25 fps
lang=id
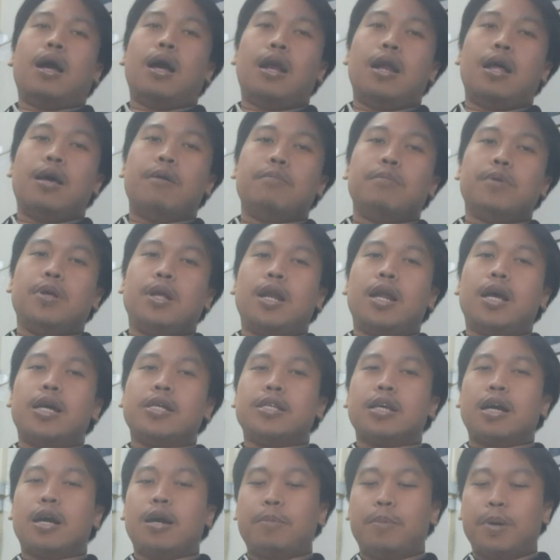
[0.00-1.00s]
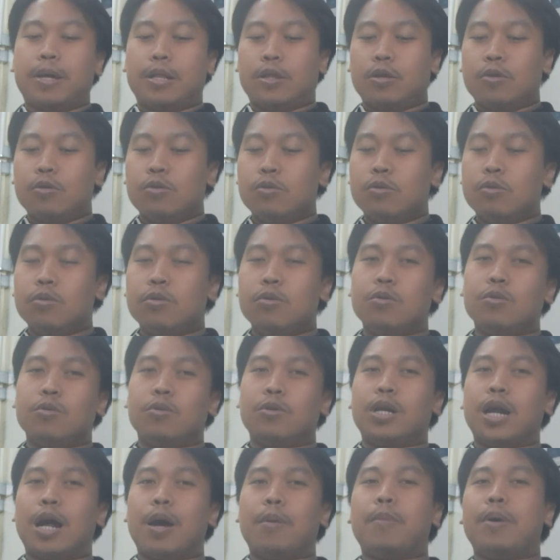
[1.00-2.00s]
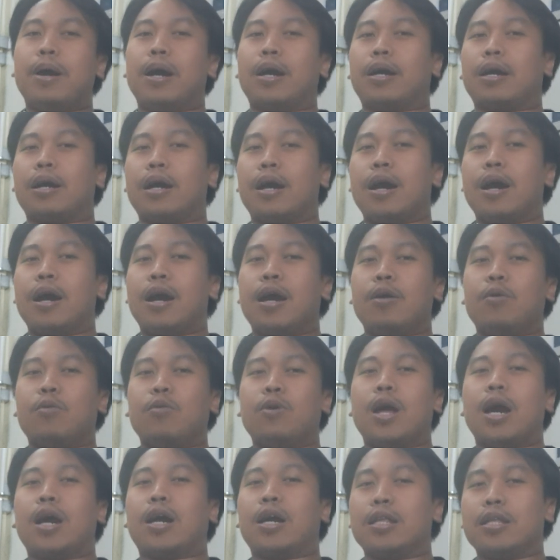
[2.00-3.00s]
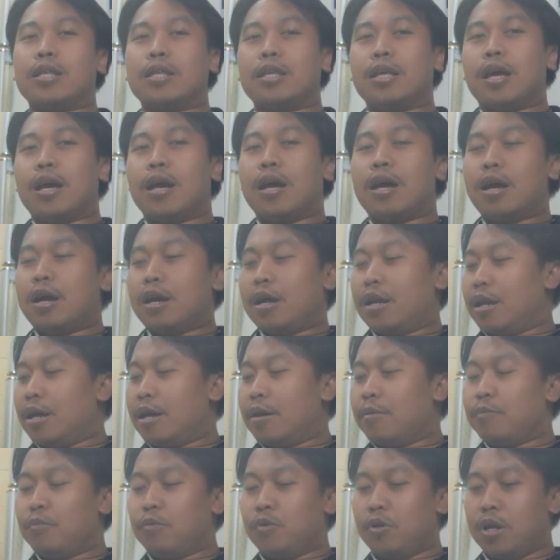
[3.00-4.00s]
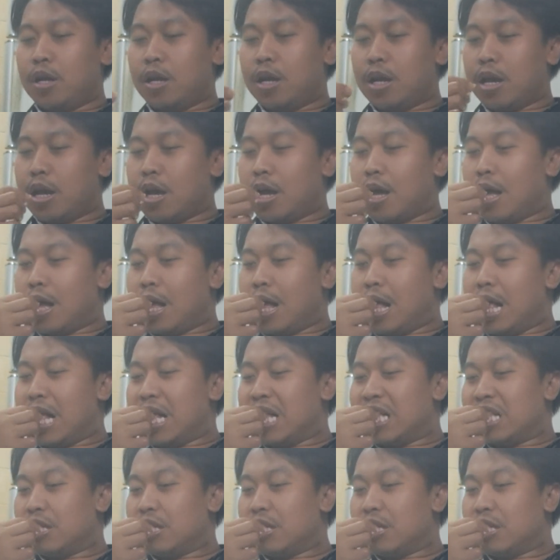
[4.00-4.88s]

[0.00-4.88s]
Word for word: Alhamdulillah sahabatku udah makan, udah kenyang, alhamdulillah.